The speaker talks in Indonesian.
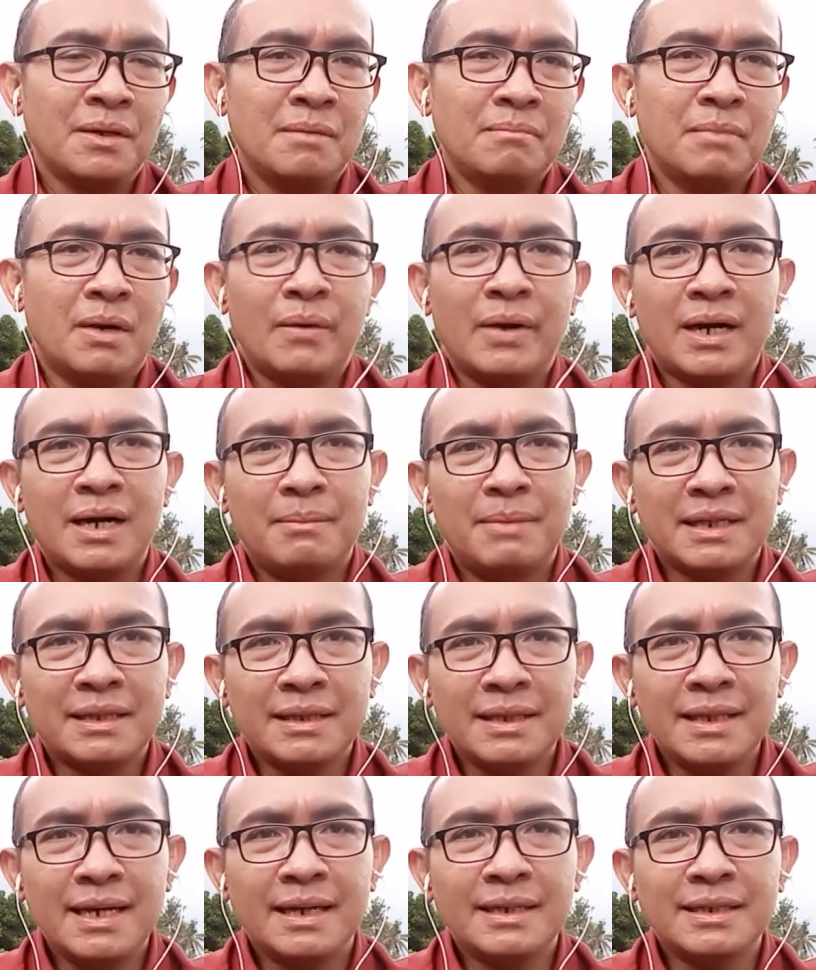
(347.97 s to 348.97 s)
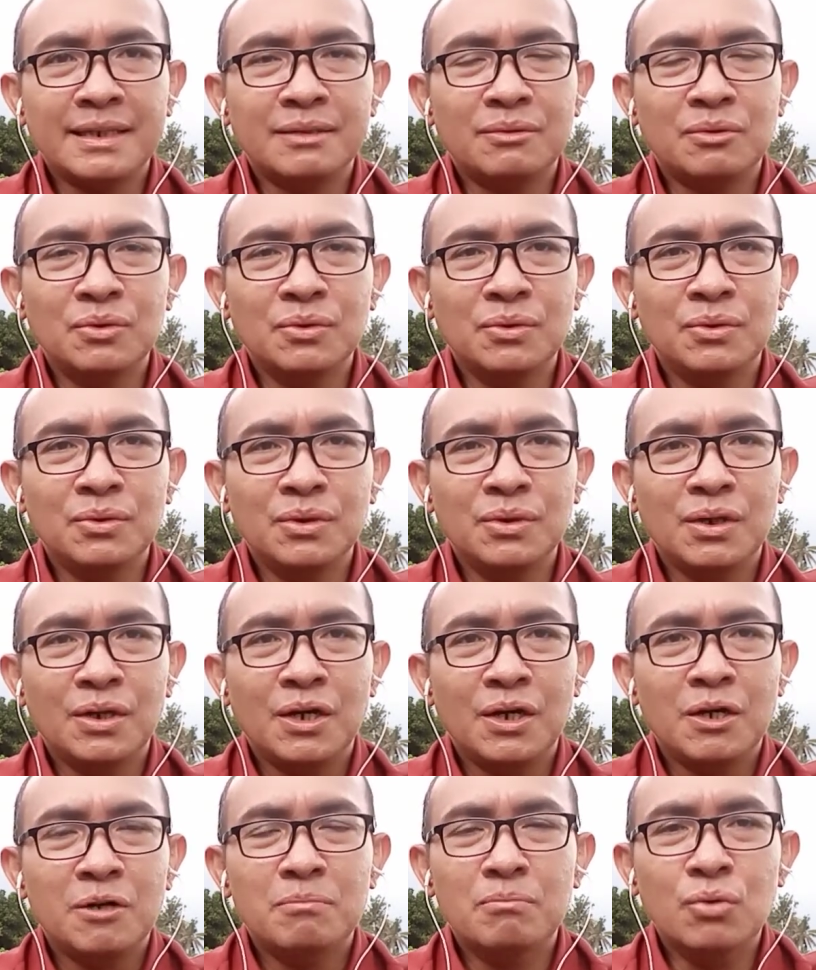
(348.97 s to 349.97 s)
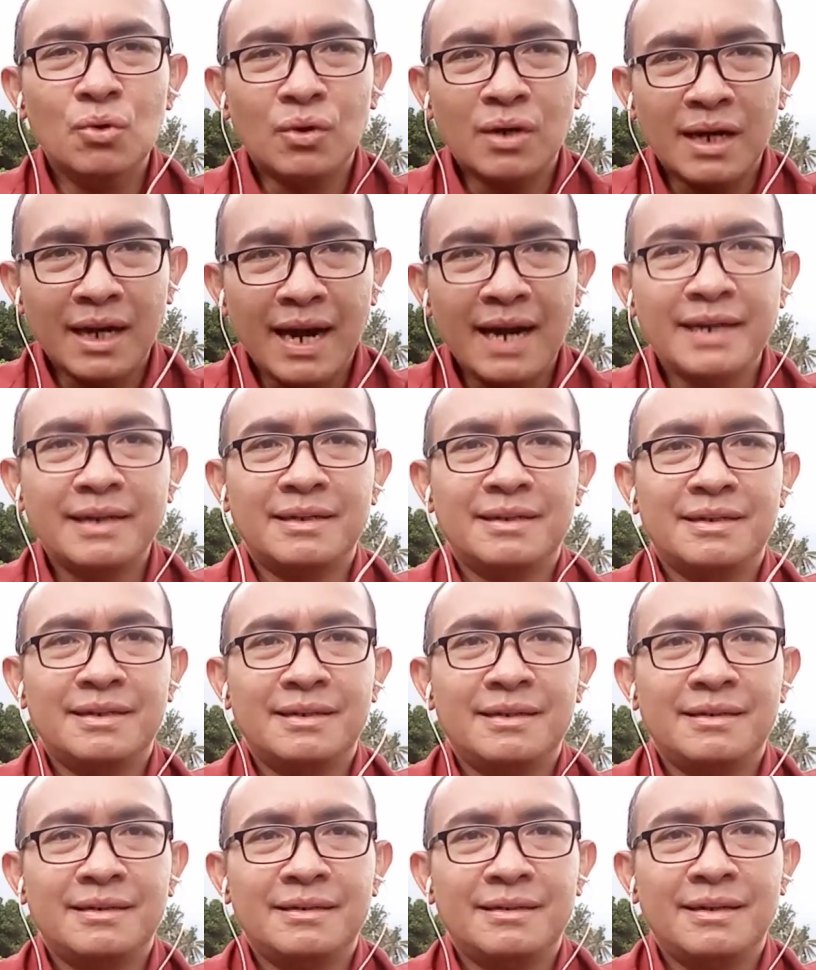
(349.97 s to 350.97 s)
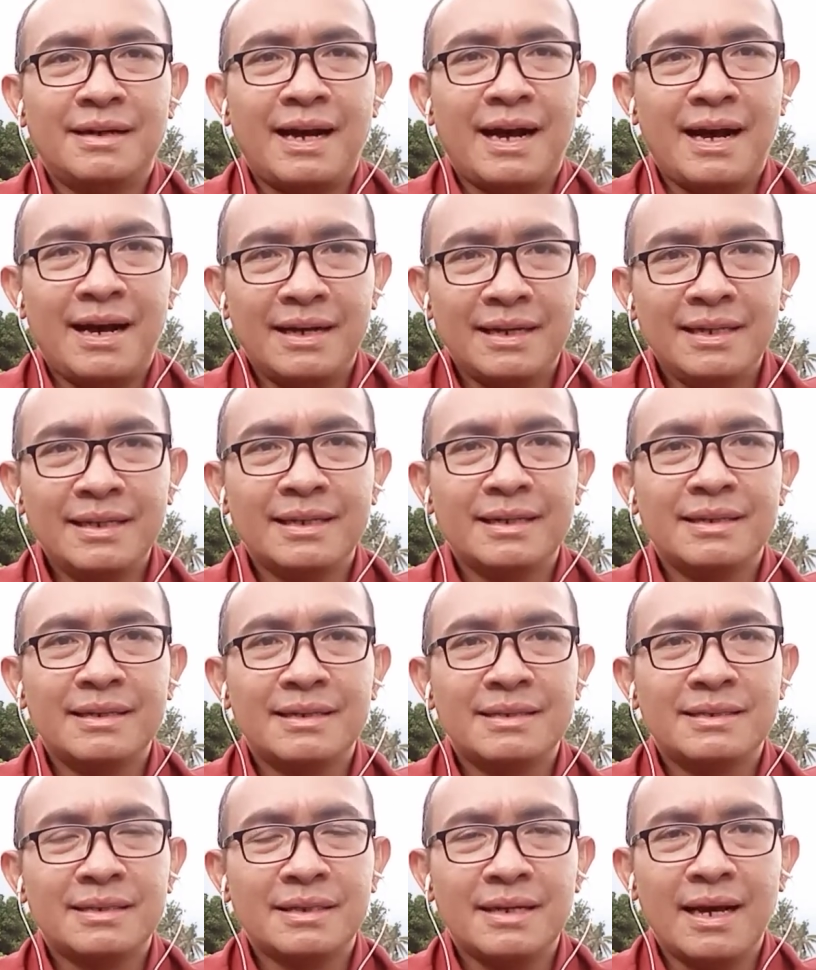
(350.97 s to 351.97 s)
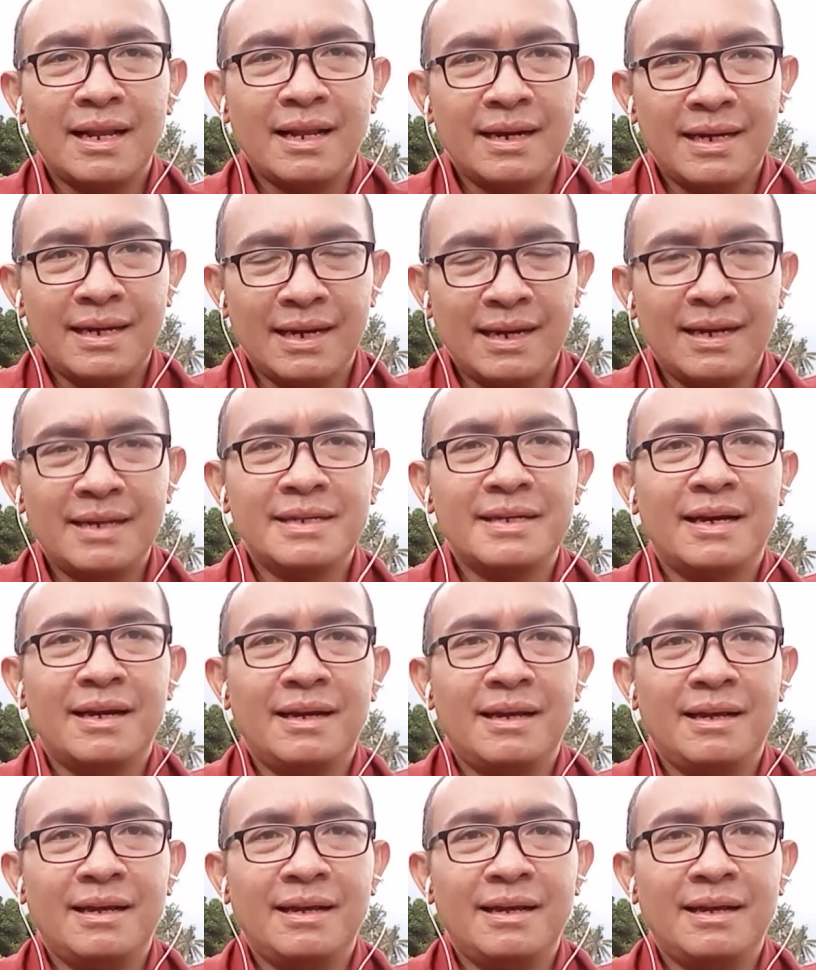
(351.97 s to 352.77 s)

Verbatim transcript: Bahwa kematian itu bukan akhir segala-galanya.